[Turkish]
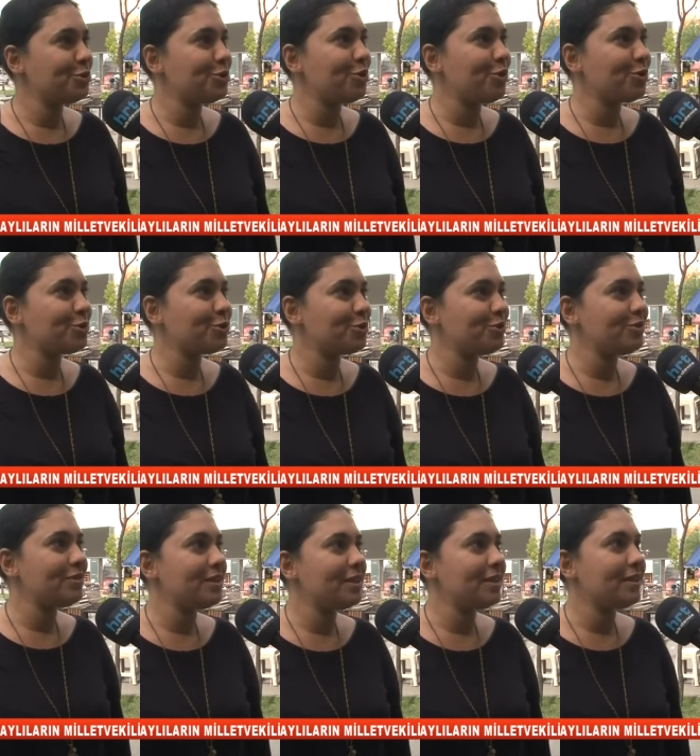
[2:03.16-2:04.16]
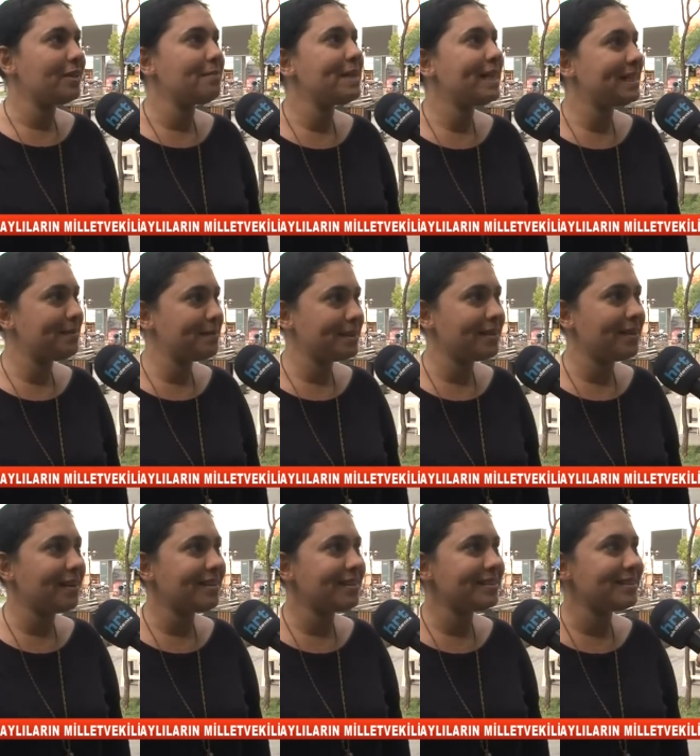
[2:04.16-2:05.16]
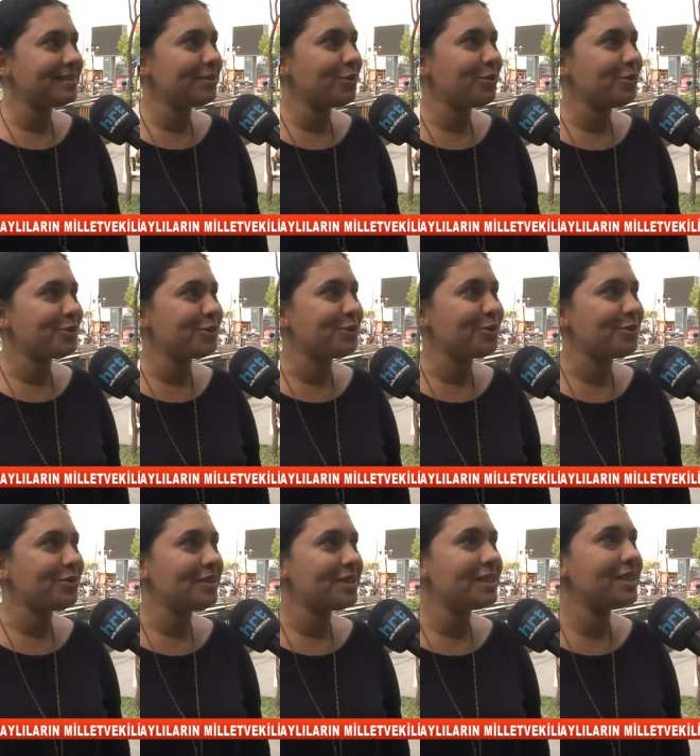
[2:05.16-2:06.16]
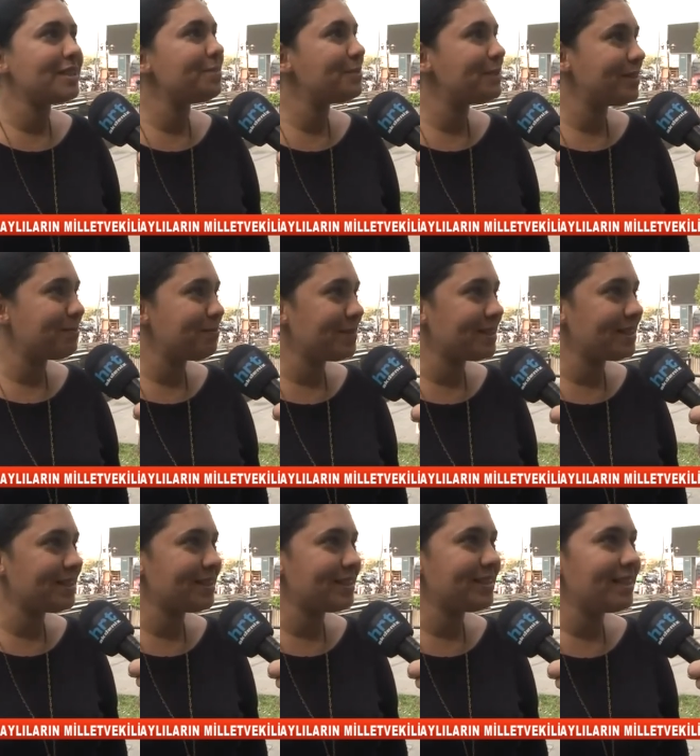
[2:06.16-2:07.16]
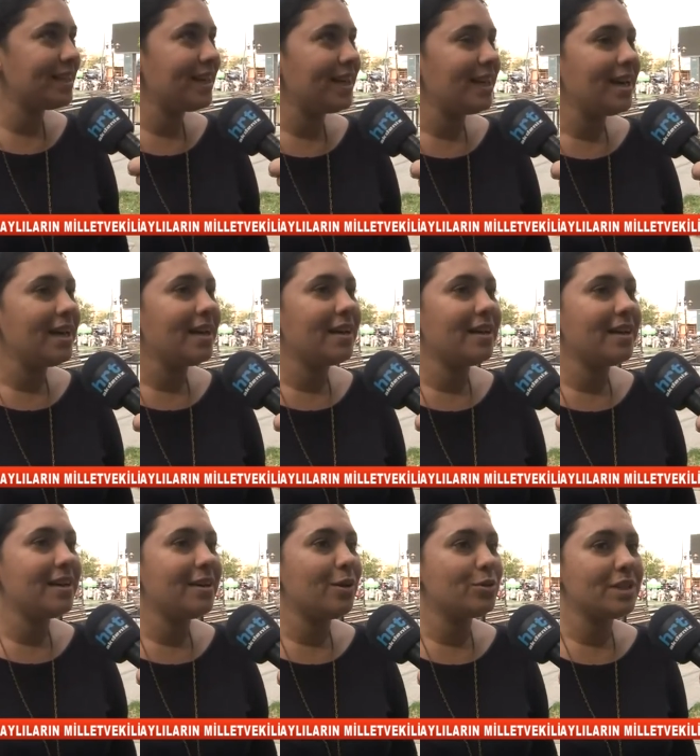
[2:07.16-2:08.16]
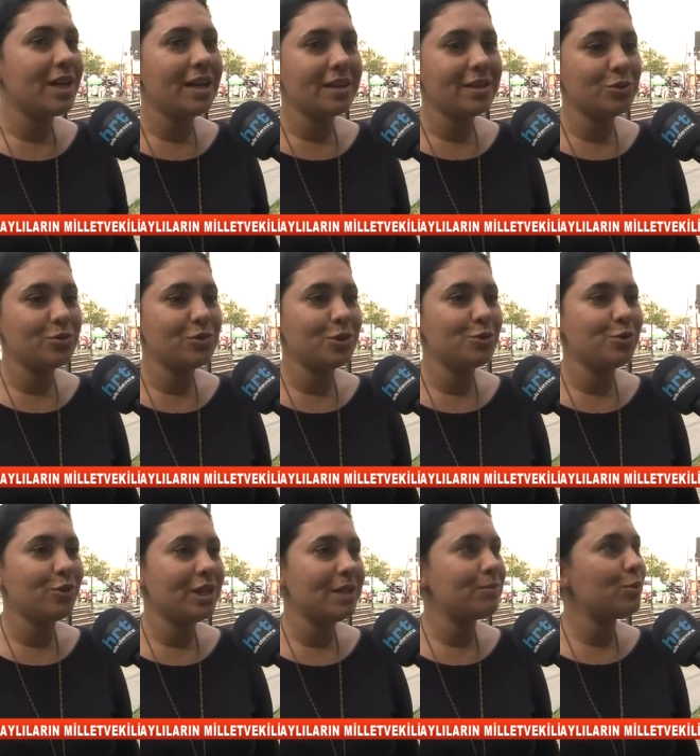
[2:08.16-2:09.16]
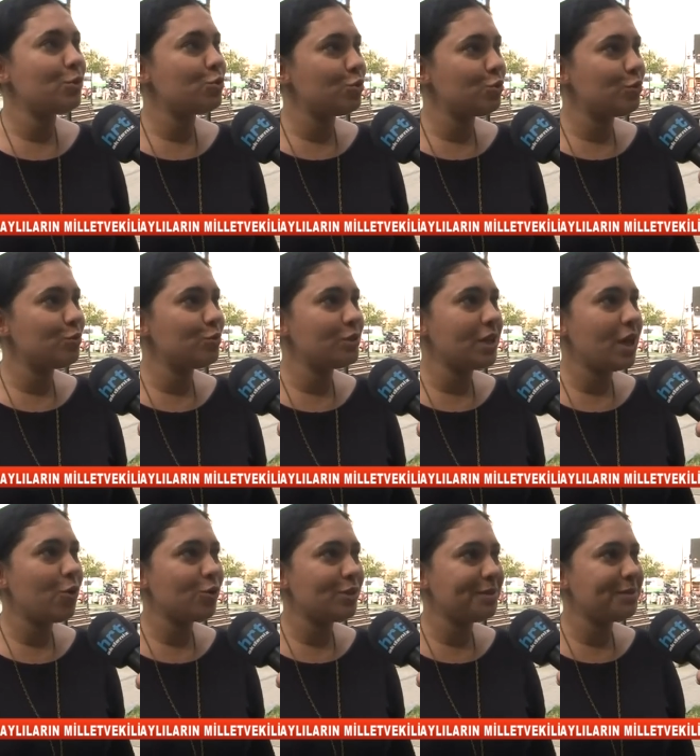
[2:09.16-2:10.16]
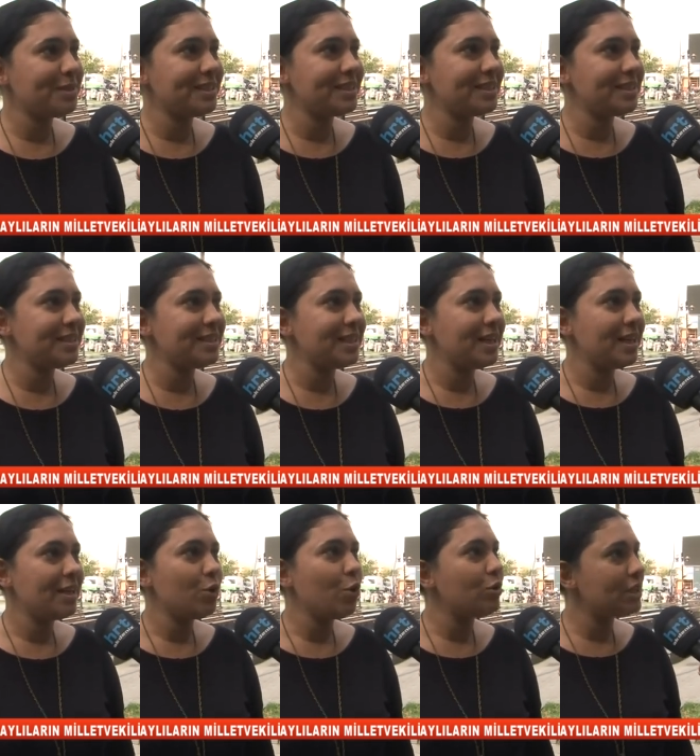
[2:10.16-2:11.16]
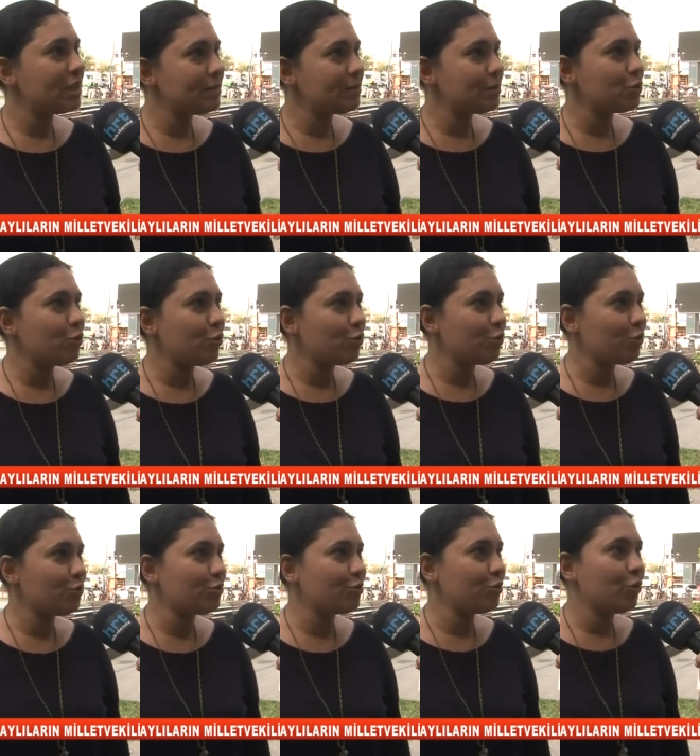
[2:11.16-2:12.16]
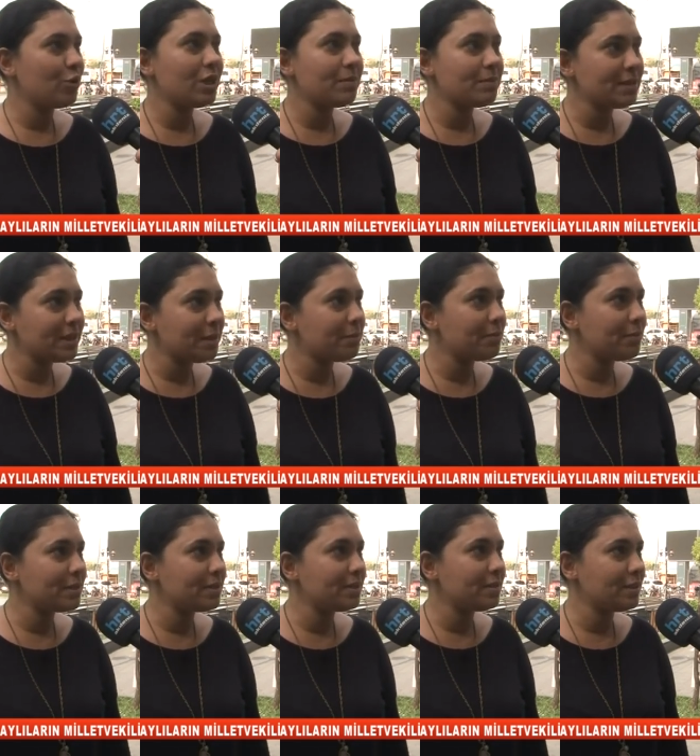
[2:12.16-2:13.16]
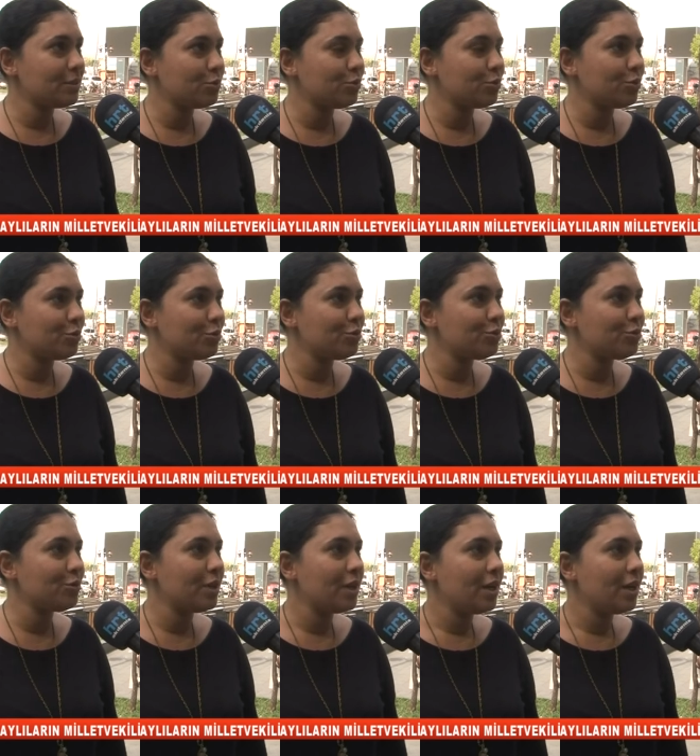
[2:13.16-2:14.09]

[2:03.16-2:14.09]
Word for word: dürüst olsun, e, milletimizin arkasında olsun, çalıp çırpmasın. Ee, özellikle şunu da söyleyeyim, oturduğumuz yer oda başı, yollarımız çok kötü, yollarımızın yapılmasını istiyoruz.